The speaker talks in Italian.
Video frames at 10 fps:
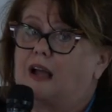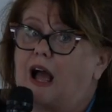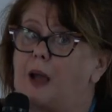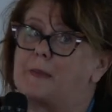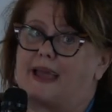
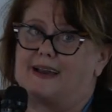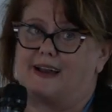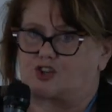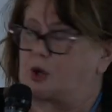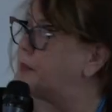a me
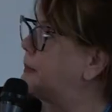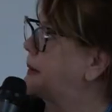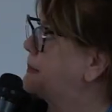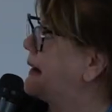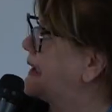lascia un po'
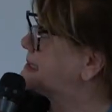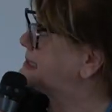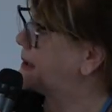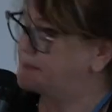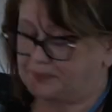perplessa.